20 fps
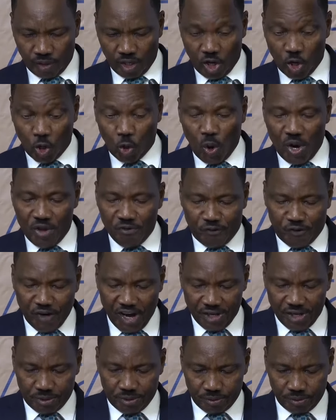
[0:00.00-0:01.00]
Com
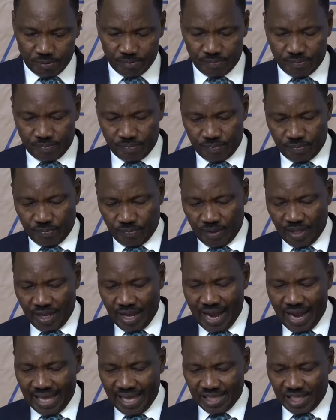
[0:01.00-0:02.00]
efeito,
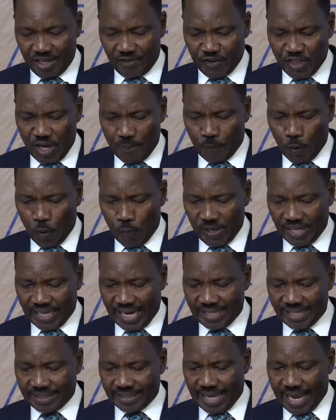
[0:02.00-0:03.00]
a dívida pública
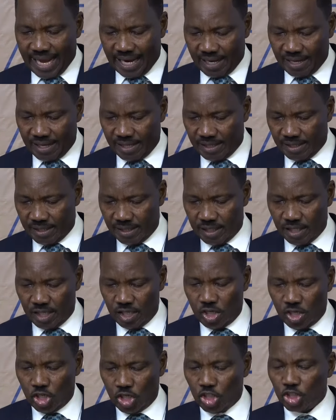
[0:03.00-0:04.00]
interna,
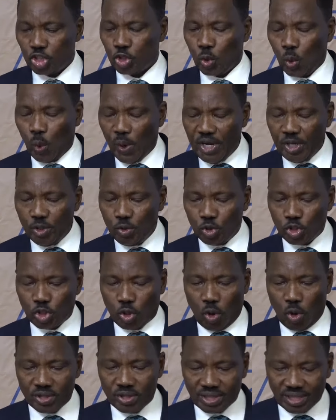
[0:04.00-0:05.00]
excluindo os
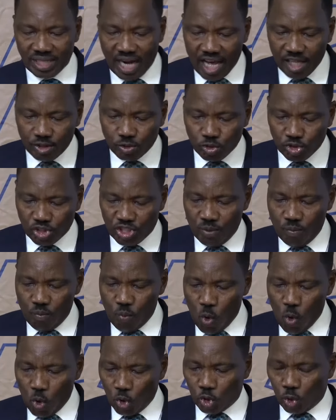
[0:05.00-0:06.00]
contratos de
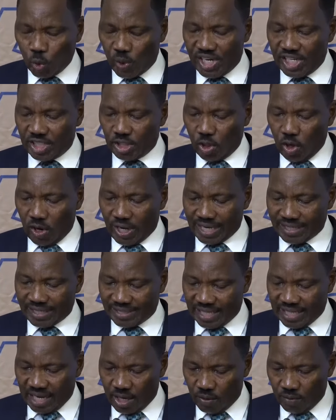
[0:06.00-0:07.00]
mútuo e de
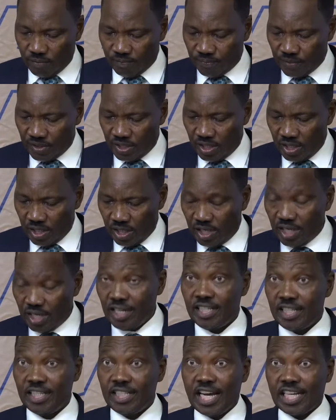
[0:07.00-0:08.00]
locação,
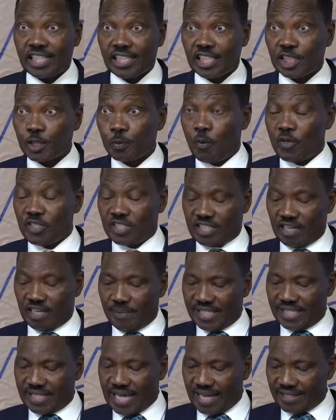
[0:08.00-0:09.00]
e as
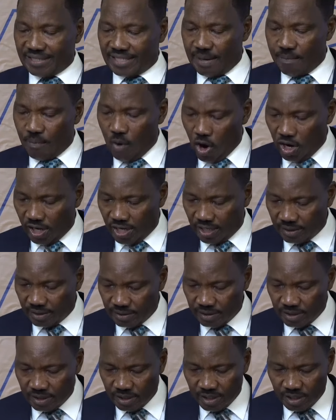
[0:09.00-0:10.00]
responsabilidades em é mora
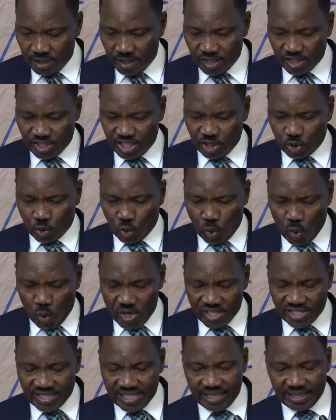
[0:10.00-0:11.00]

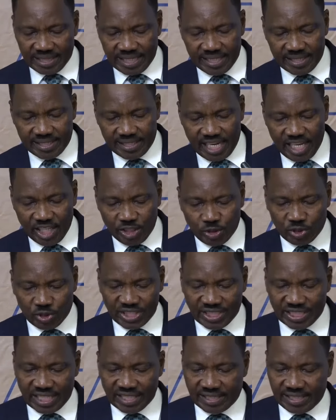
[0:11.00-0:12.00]
situa-se em
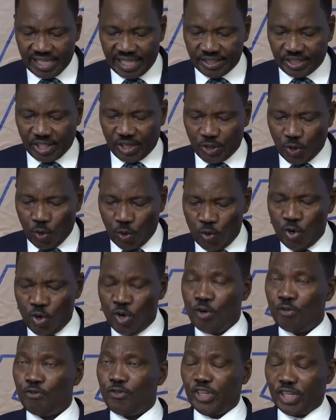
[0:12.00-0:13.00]

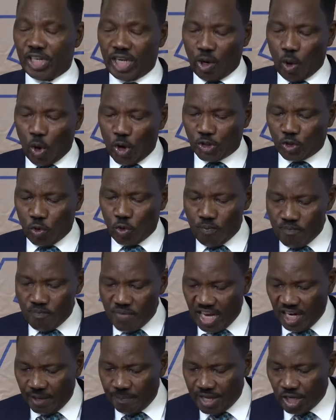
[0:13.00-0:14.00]
361,8
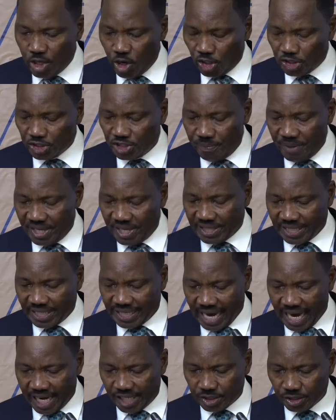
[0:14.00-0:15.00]
mil milhões de
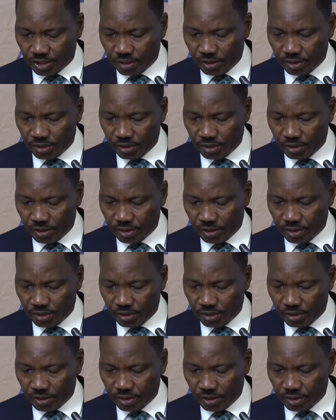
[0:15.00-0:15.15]
meticais,